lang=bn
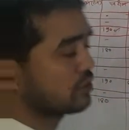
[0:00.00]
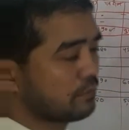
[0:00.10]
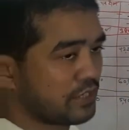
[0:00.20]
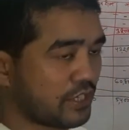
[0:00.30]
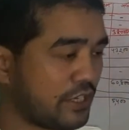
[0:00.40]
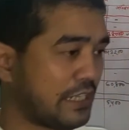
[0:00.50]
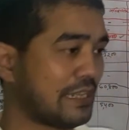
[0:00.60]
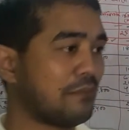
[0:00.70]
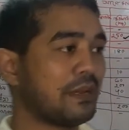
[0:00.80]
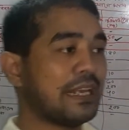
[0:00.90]
নব্বই টাকা করে
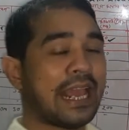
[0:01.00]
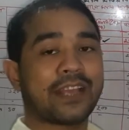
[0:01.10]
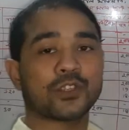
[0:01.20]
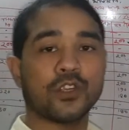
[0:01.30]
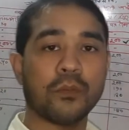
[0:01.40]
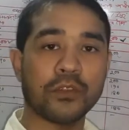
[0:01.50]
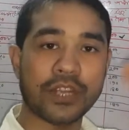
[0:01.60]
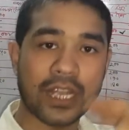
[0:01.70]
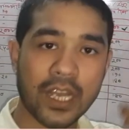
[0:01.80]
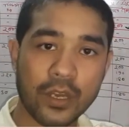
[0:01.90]
তার মানে একশো নব্বই
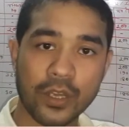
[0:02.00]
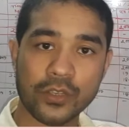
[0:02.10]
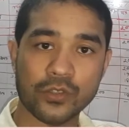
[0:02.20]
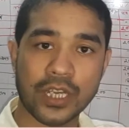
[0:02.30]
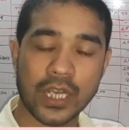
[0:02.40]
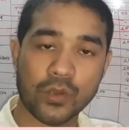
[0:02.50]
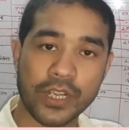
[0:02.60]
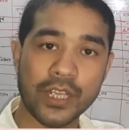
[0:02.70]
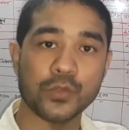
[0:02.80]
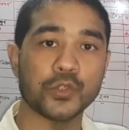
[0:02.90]
টাকা টাকা করে
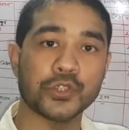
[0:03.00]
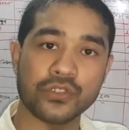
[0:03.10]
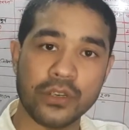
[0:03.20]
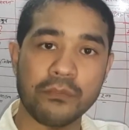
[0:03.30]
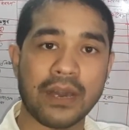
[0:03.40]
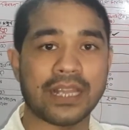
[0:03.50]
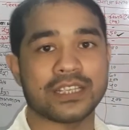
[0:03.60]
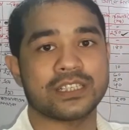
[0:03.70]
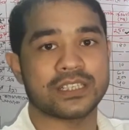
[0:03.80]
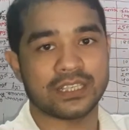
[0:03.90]
দুশো টন মাল
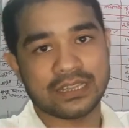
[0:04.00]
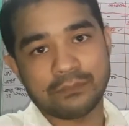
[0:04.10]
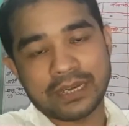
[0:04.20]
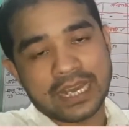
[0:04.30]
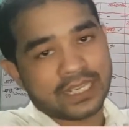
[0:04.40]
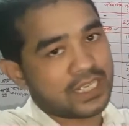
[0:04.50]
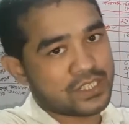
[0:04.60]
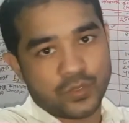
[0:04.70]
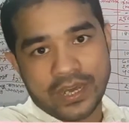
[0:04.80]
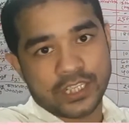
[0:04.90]
আসতেছে তার মানে আগে
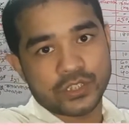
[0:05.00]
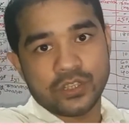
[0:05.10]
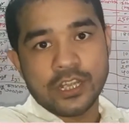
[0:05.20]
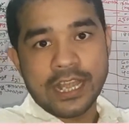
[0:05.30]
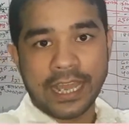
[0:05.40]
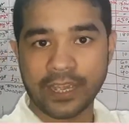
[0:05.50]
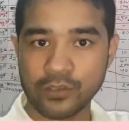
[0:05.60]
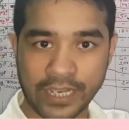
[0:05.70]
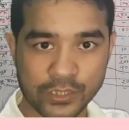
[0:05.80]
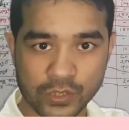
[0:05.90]
আসছিল আড়াইশো এখন
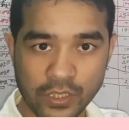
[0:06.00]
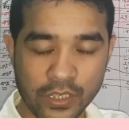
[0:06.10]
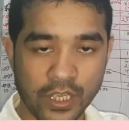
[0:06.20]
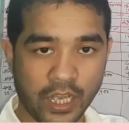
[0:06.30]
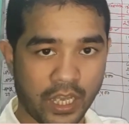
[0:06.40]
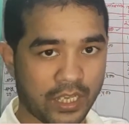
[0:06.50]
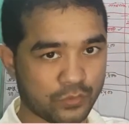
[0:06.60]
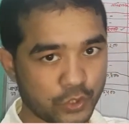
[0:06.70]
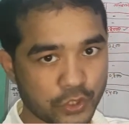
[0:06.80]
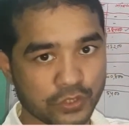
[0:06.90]
একশো
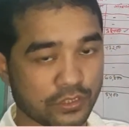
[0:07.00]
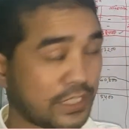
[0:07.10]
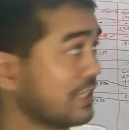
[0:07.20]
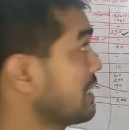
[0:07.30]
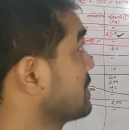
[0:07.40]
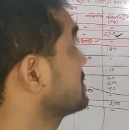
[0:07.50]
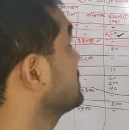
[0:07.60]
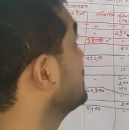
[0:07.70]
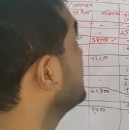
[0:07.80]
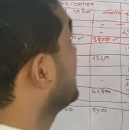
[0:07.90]
দুশো টন এটা আসতেছে